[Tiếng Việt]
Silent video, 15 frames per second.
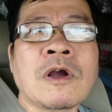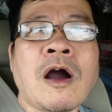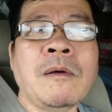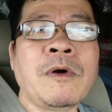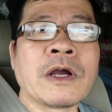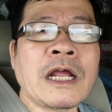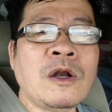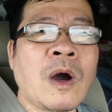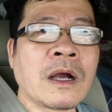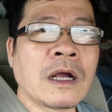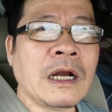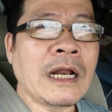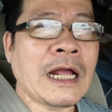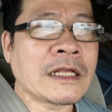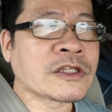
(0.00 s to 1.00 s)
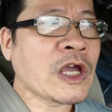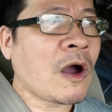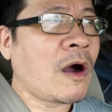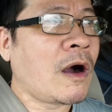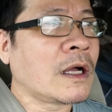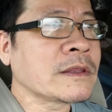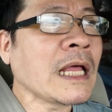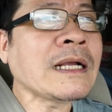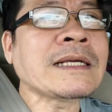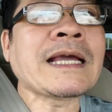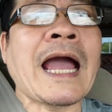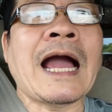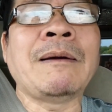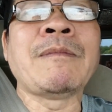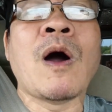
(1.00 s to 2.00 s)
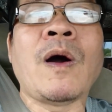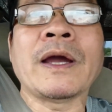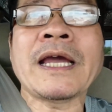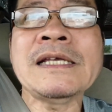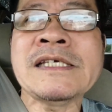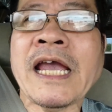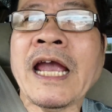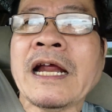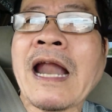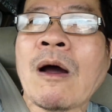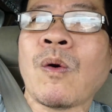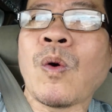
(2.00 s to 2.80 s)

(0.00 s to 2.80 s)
có một cái luật đó là cho tất cả mọi cái xe đậu